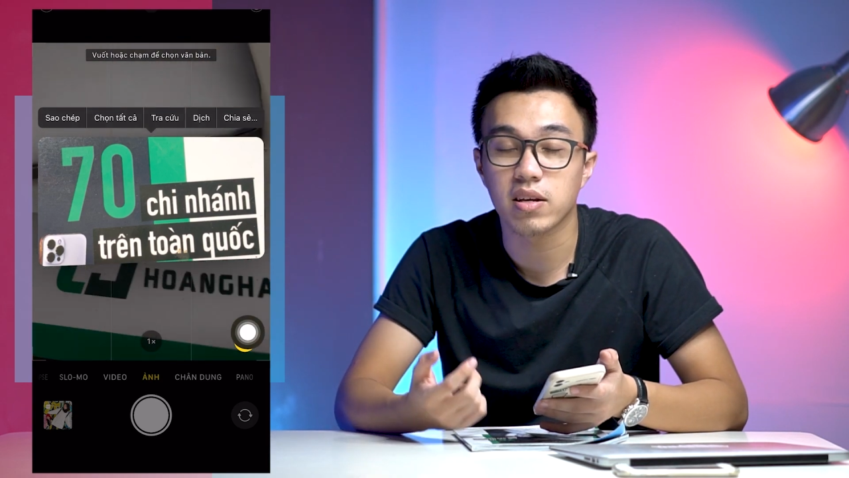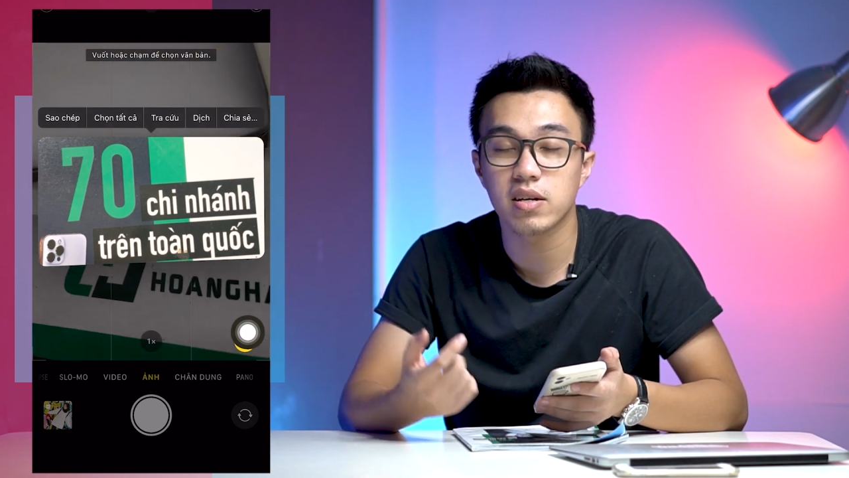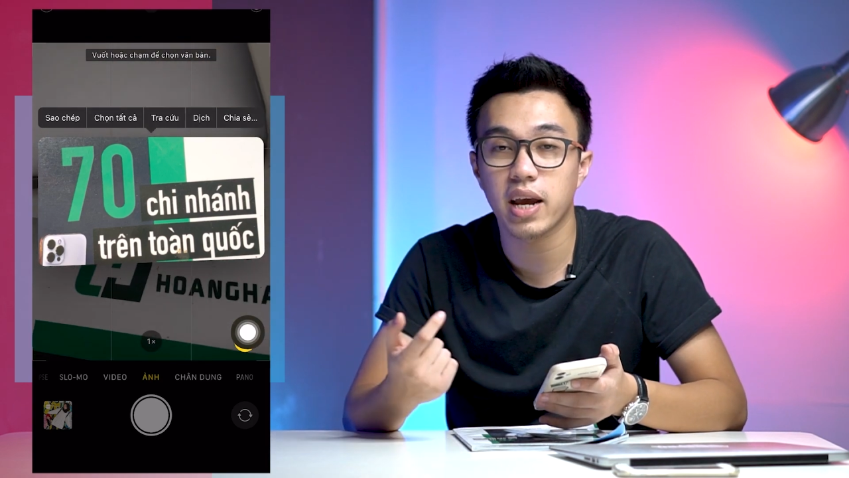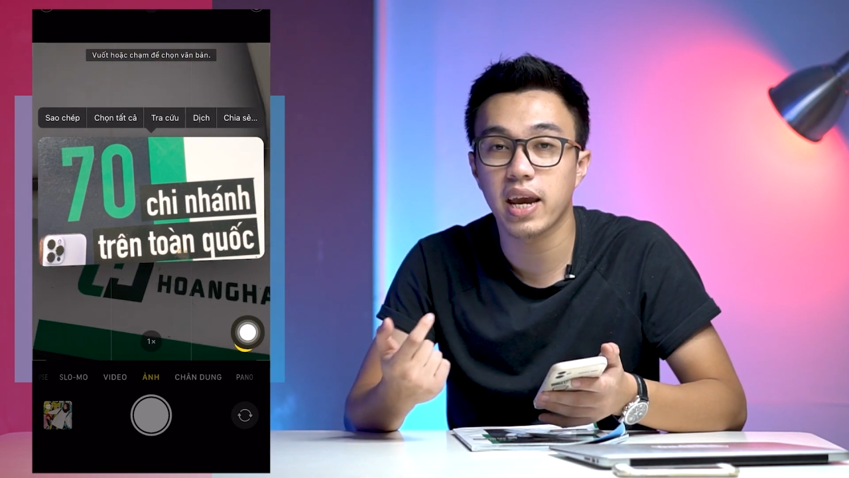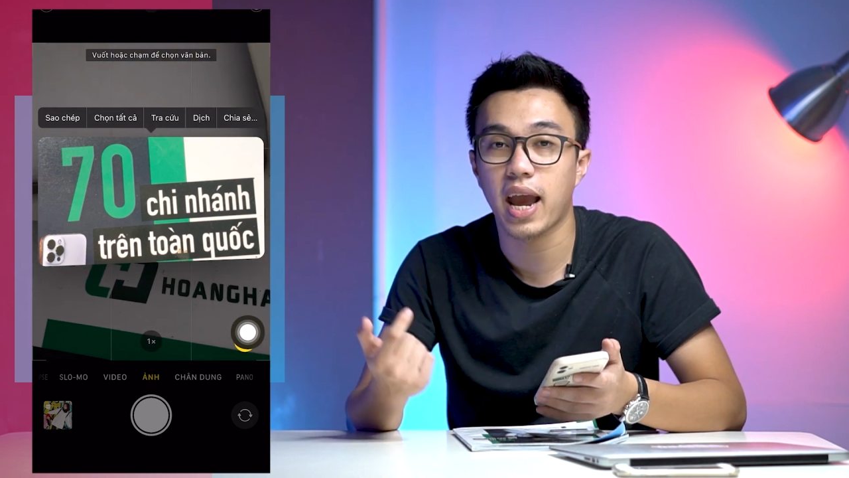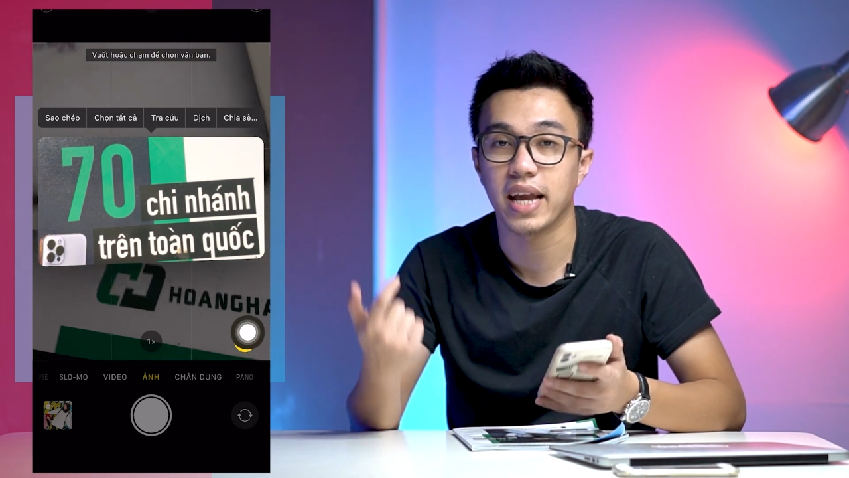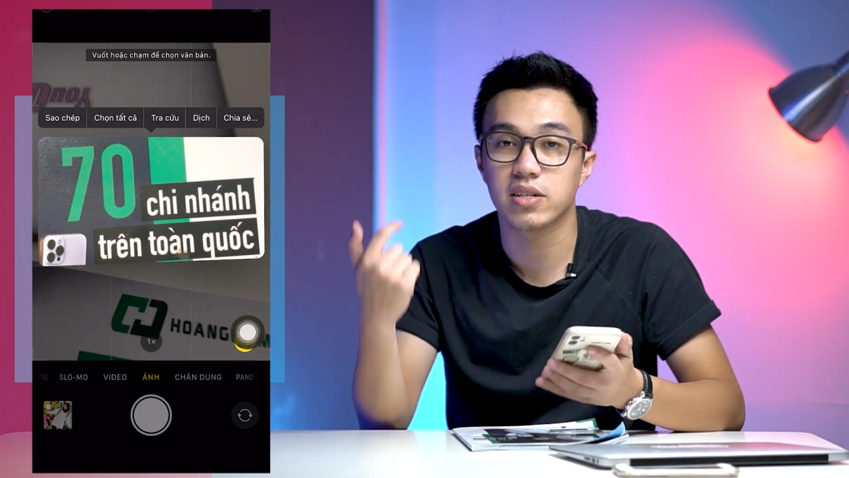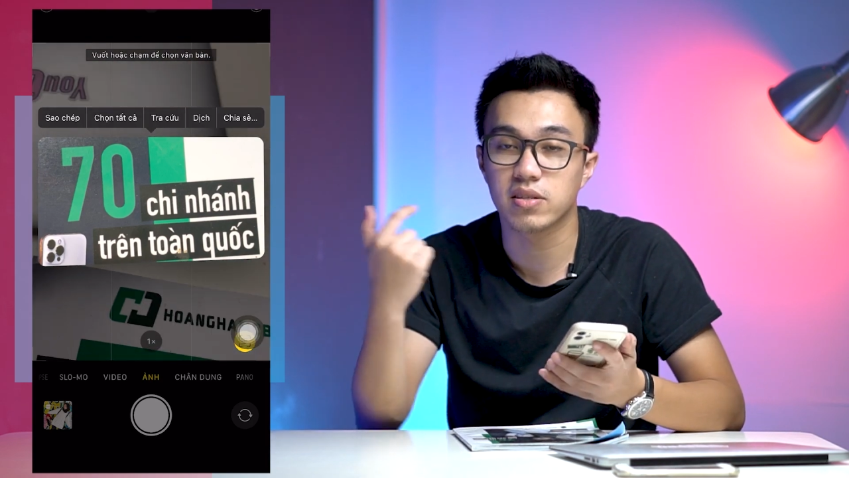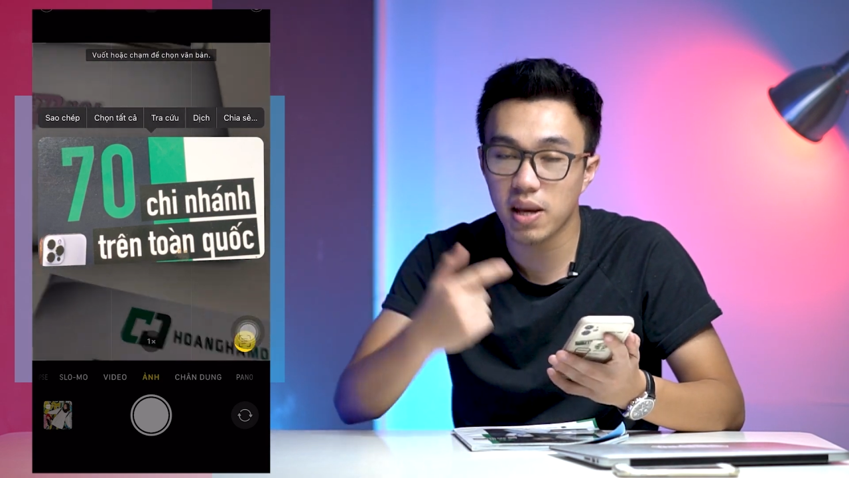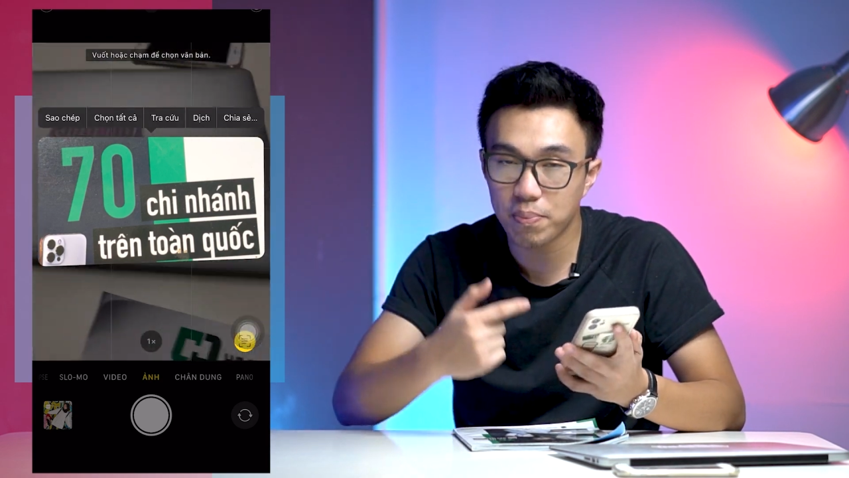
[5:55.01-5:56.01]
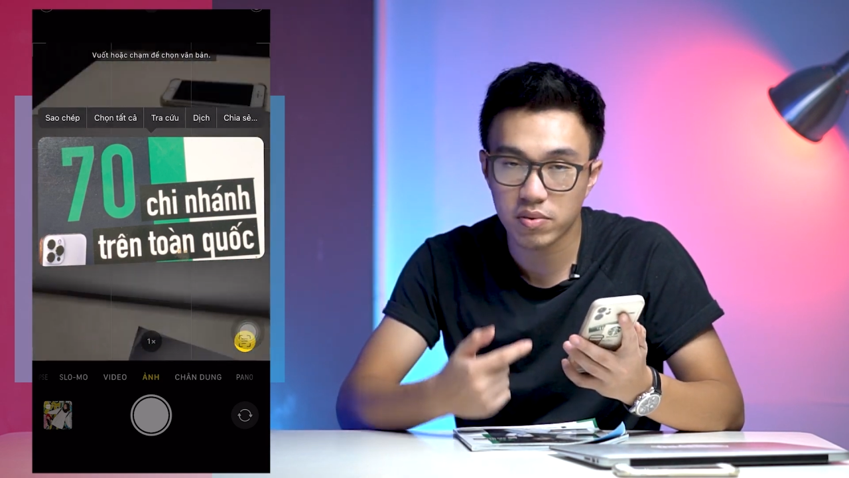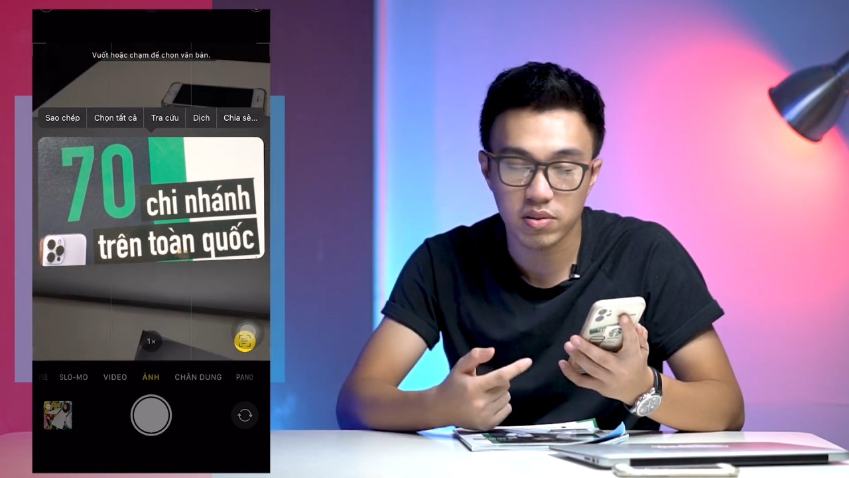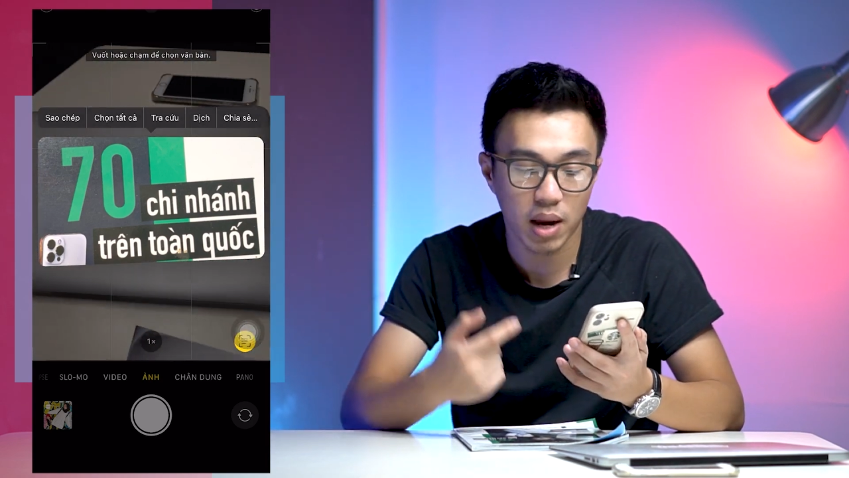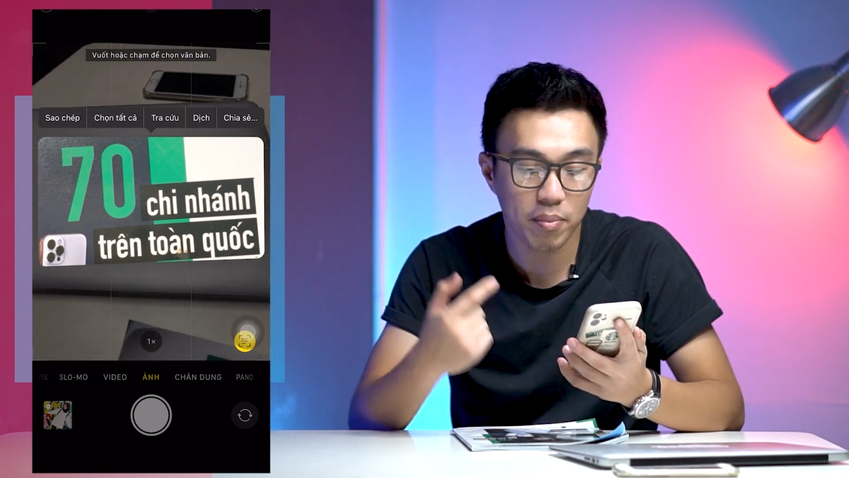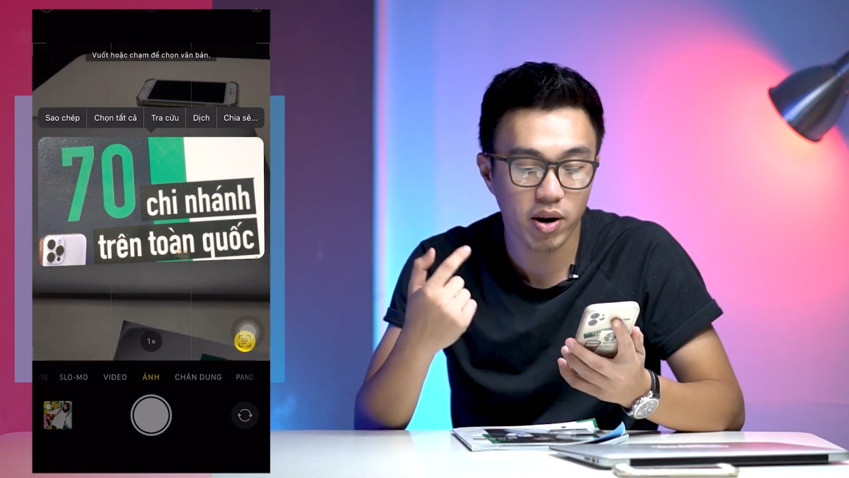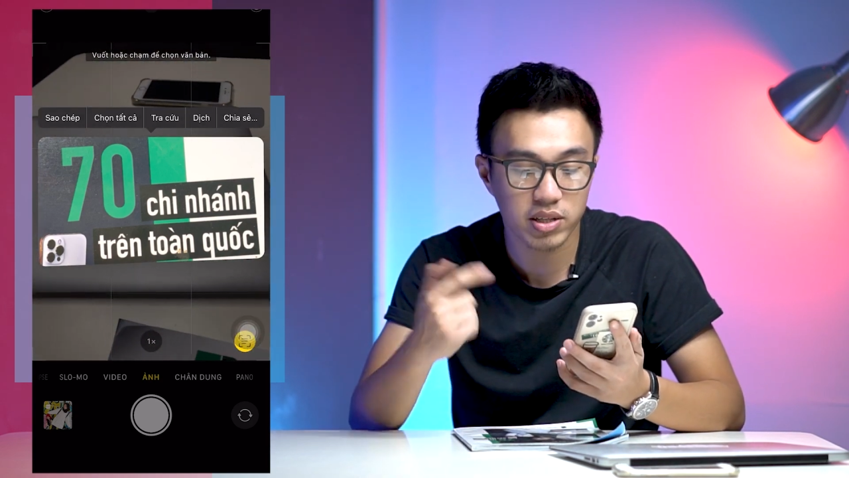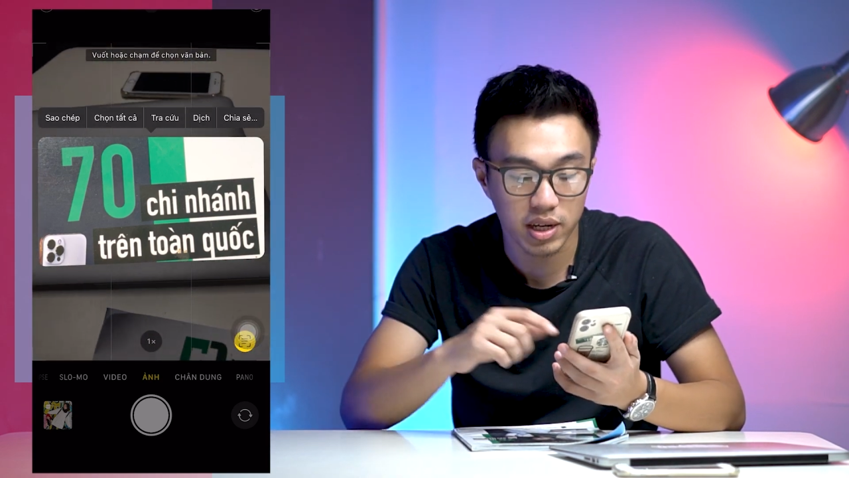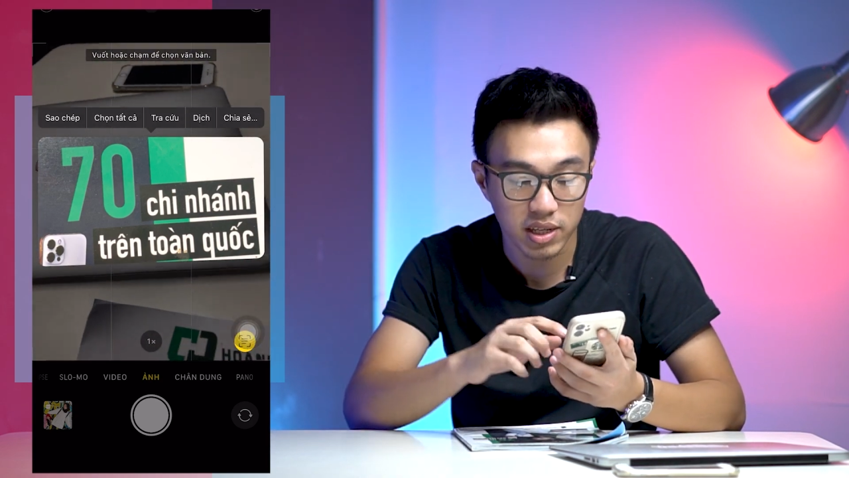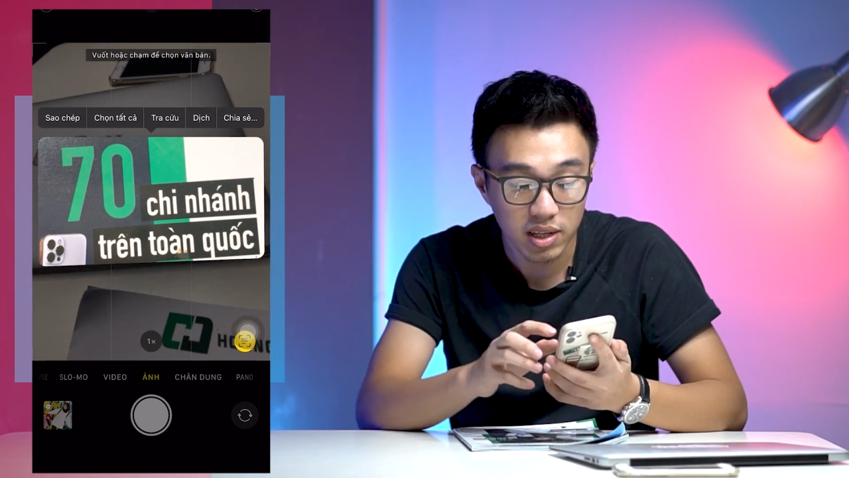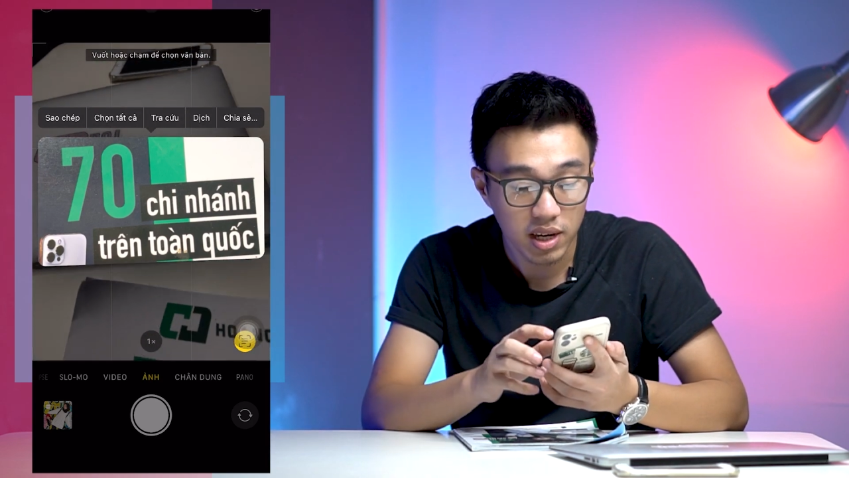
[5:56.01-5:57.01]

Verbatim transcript: những cái hình ảnh trực tiếp từ camera chính